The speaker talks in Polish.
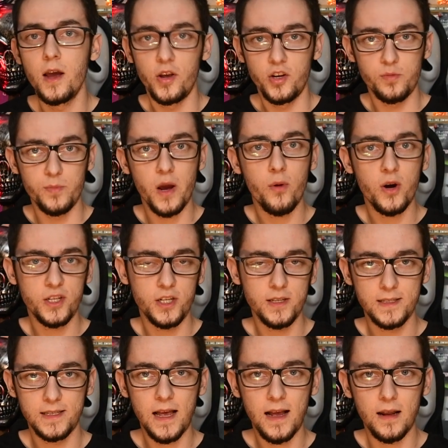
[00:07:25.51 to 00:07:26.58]
śmiała się
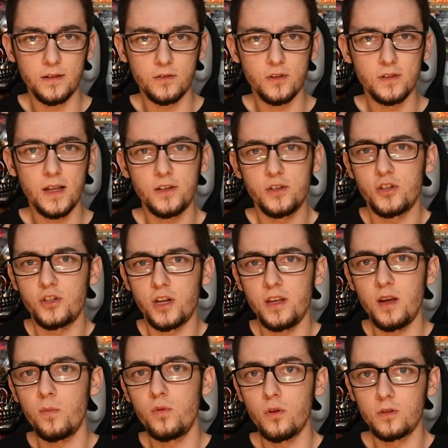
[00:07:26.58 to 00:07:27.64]
sala, to znaczy, że
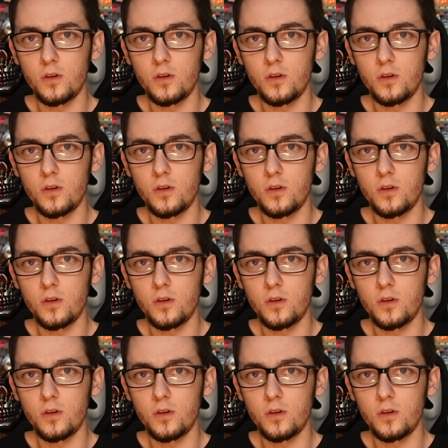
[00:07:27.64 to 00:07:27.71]
nie było